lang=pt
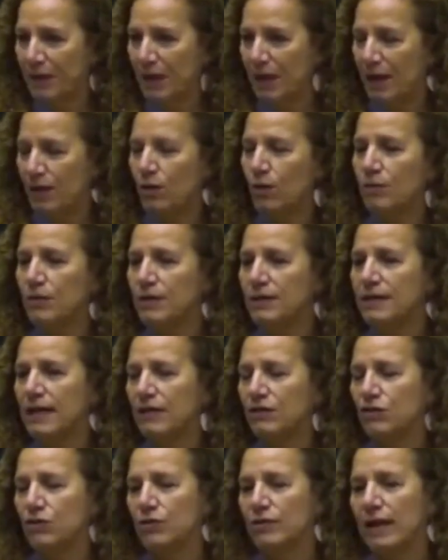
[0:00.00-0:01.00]
à
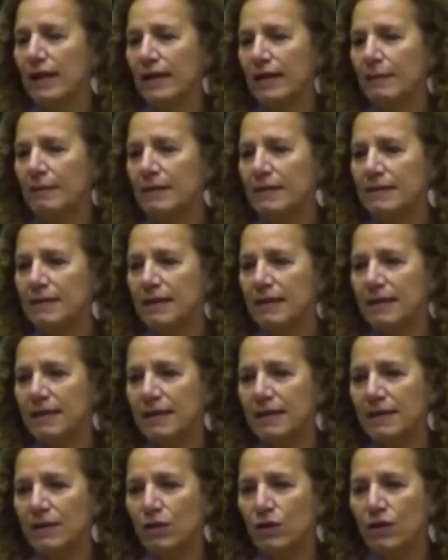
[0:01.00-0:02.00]
comunidade judaica
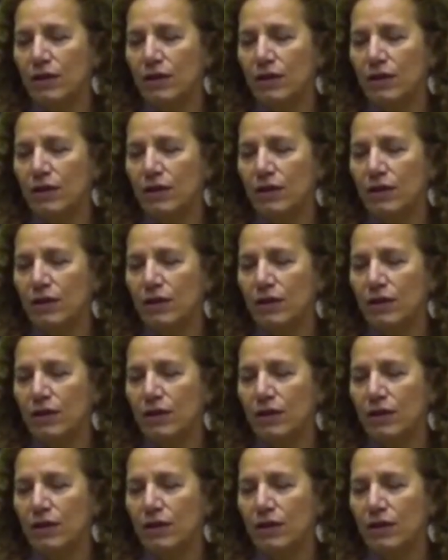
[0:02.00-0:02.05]
brasileira que